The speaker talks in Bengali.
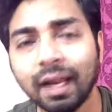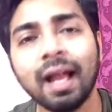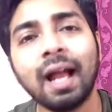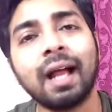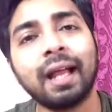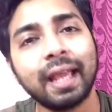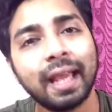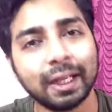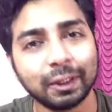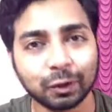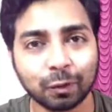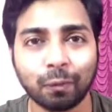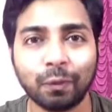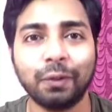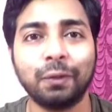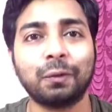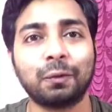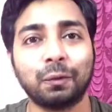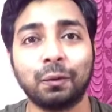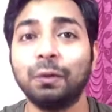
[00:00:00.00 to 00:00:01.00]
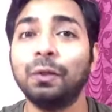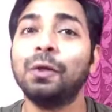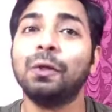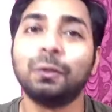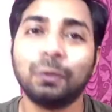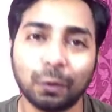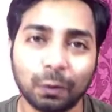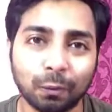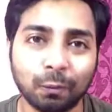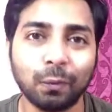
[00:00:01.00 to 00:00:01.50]
আগে এক সময় হতো
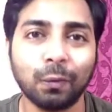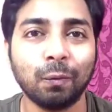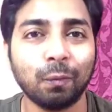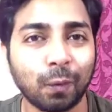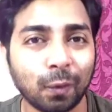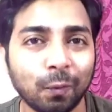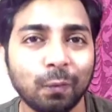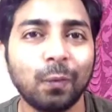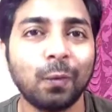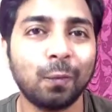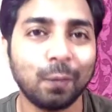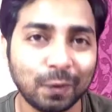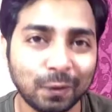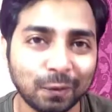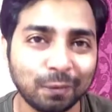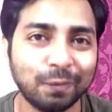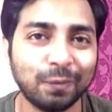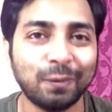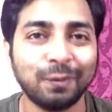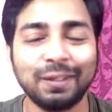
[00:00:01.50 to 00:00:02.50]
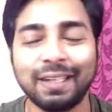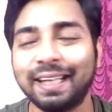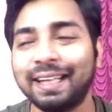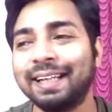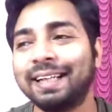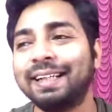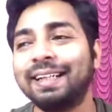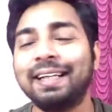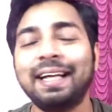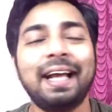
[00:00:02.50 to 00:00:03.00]
ছোটো বউ বড় বউ মেঝো বউ তাই
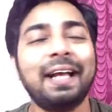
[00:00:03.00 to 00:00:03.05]
না